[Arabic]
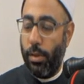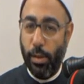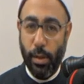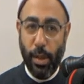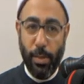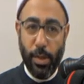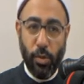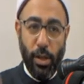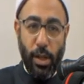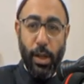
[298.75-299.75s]
ان انا
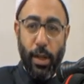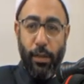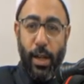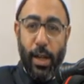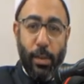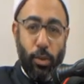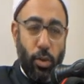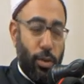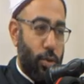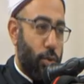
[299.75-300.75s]
بزق حاجه فالحاجه
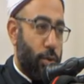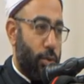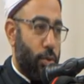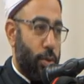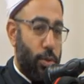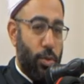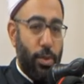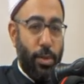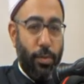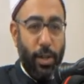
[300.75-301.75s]
بتقعد تزق تزق
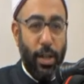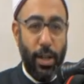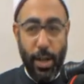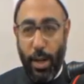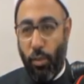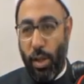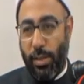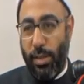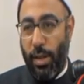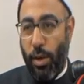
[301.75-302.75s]
تزق في الاخر انا
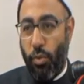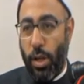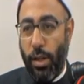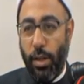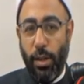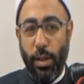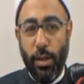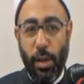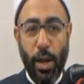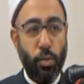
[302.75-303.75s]
المؤثر الاول
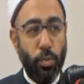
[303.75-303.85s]
او